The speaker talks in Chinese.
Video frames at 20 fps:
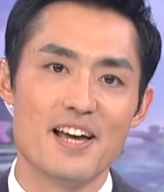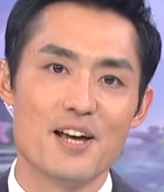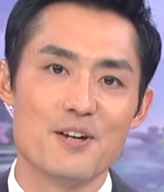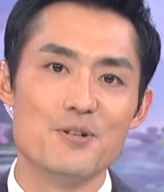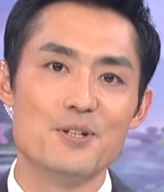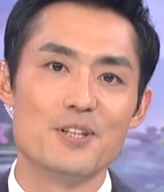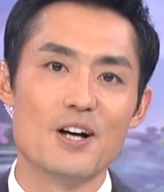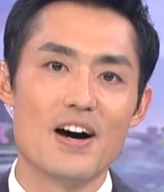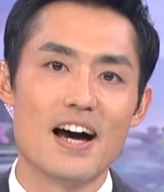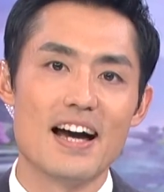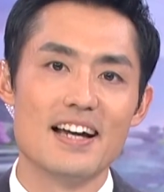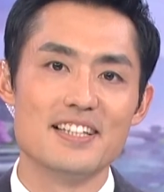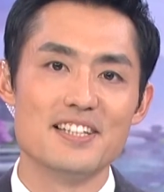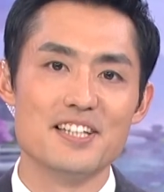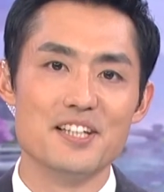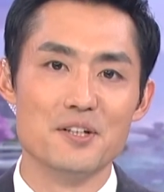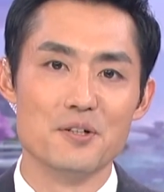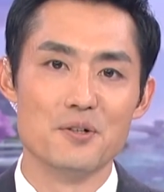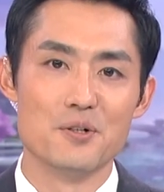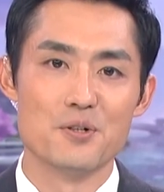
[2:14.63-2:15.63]
遇到爱
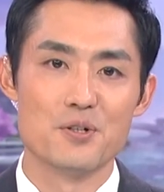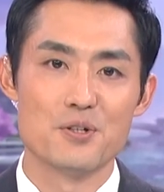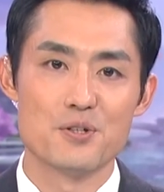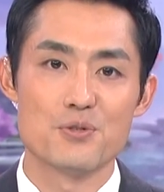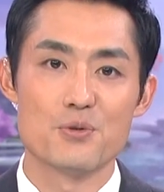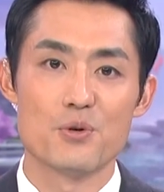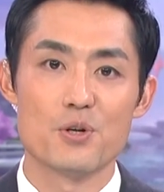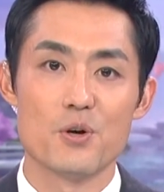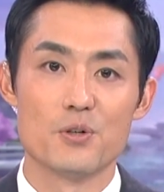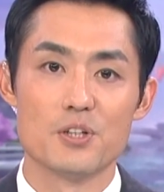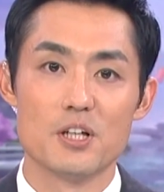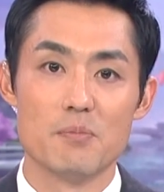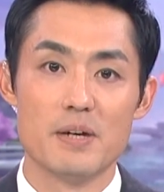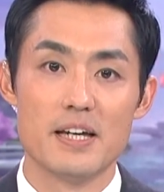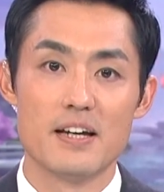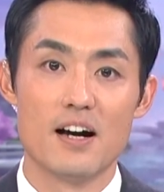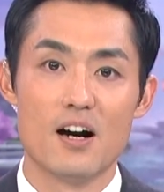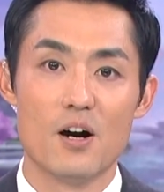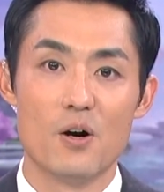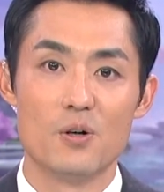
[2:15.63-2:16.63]
情，所有的
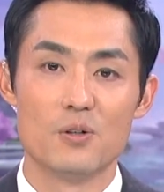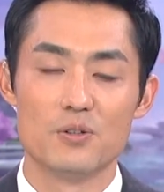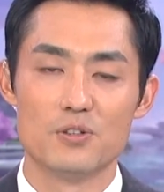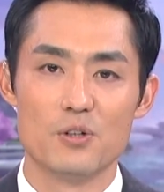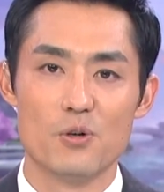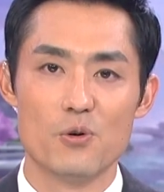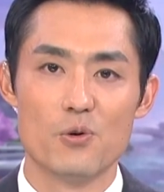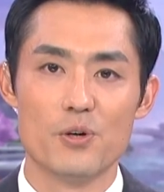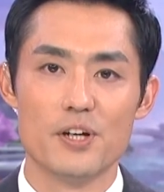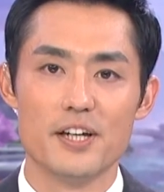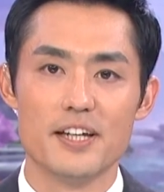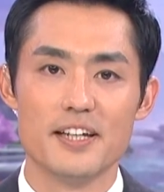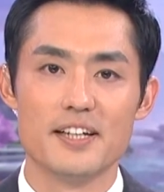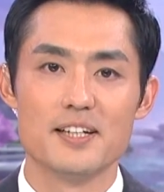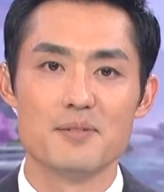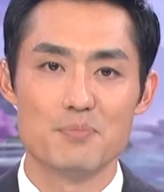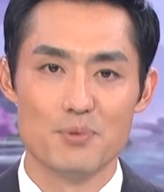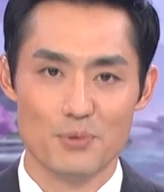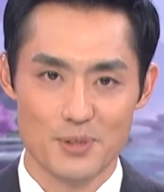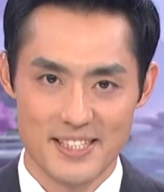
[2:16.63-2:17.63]
美好都会
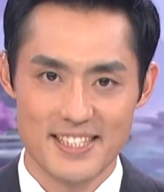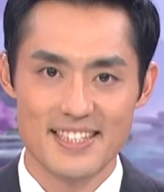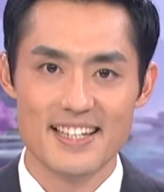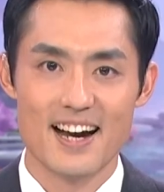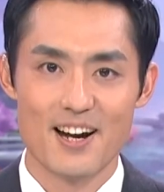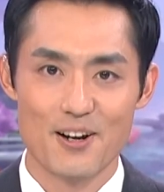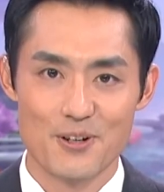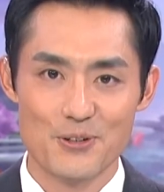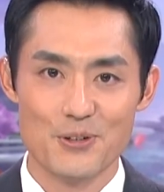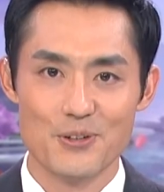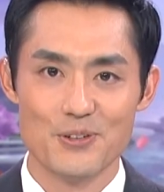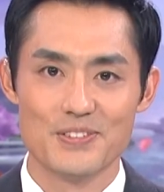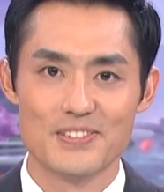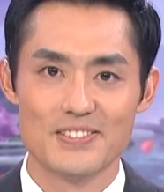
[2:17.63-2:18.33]
不期而遇。